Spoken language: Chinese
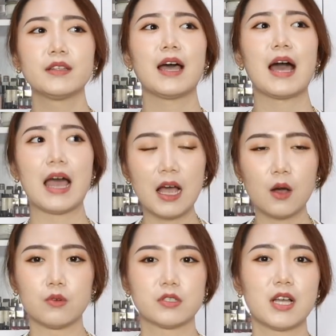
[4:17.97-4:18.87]
那还
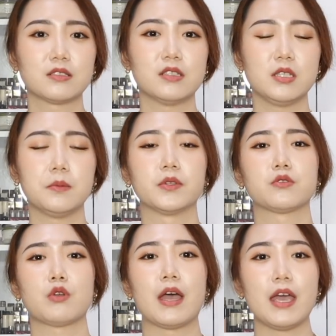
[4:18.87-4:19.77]
好，我上身基本
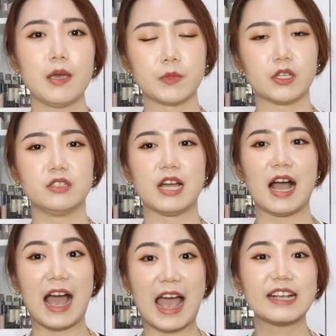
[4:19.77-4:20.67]
都穿 M 的人
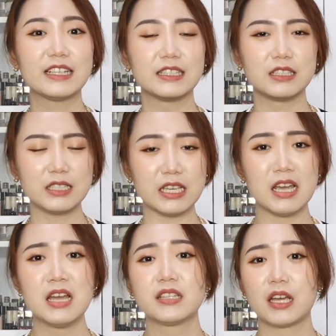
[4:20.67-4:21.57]
还可以。
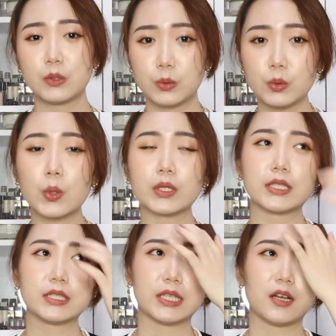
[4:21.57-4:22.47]
那如果
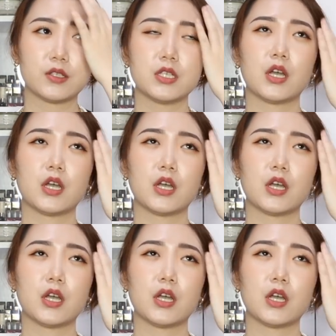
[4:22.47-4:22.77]
呢，你要是